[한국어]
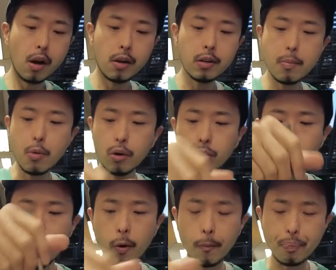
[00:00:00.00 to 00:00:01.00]
근데
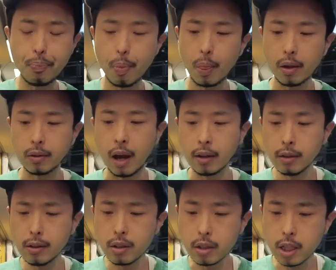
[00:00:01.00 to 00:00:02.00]
면도
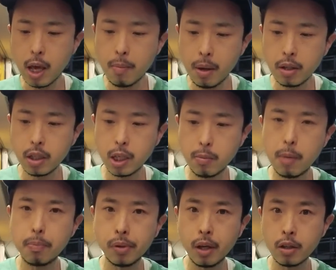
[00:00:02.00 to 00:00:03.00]
다른 츠케멘 집에
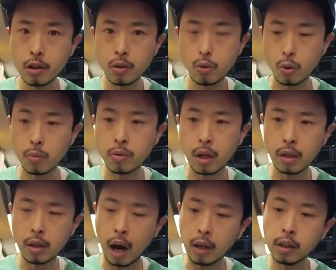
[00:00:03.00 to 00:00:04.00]
비해서는 조금
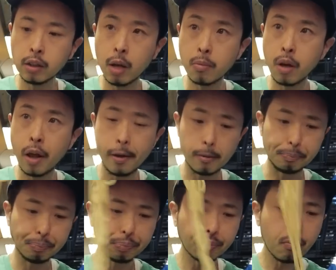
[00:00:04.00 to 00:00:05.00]
얇기 때문에
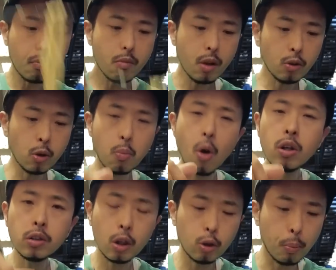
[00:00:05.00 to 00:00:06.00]
좀
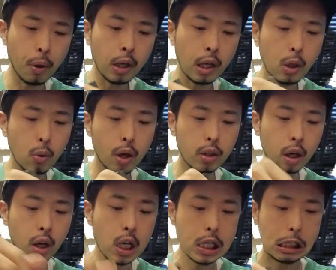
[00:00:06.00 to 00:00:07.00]
먹을 때도 편하다고 해야
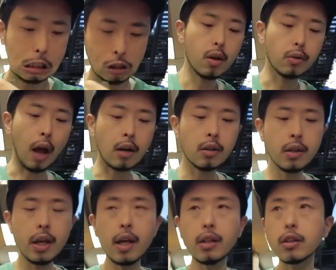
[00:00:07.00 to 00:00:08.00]
될까?
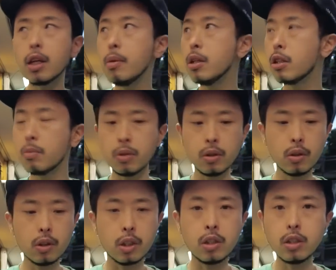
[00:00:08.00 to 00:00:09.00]
다른데 츠케멘
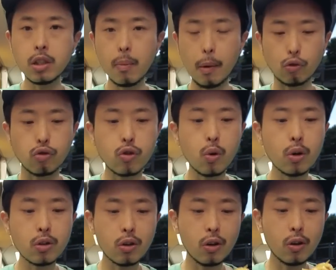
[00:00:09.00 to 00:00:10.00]
집은 진짜 막
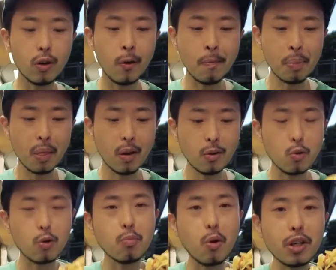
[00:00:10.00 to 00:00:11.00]
두꺼워서
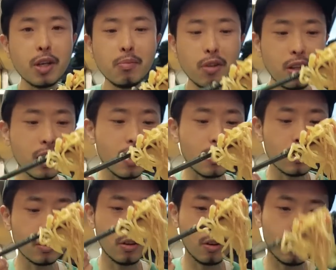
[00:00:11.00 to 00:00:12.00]
조금 먹기 힘들 때가
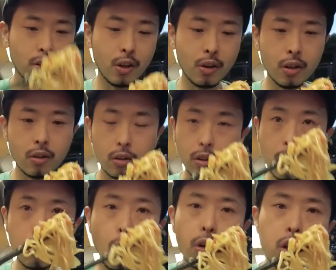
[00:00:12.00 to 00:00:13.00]
있거든요. 근데 여기는
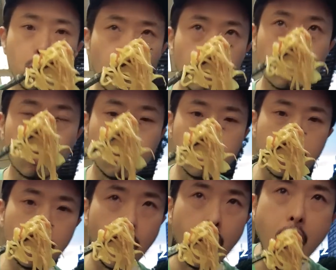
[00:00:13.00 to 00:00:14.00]
딱 먹기 좋은 굵기야.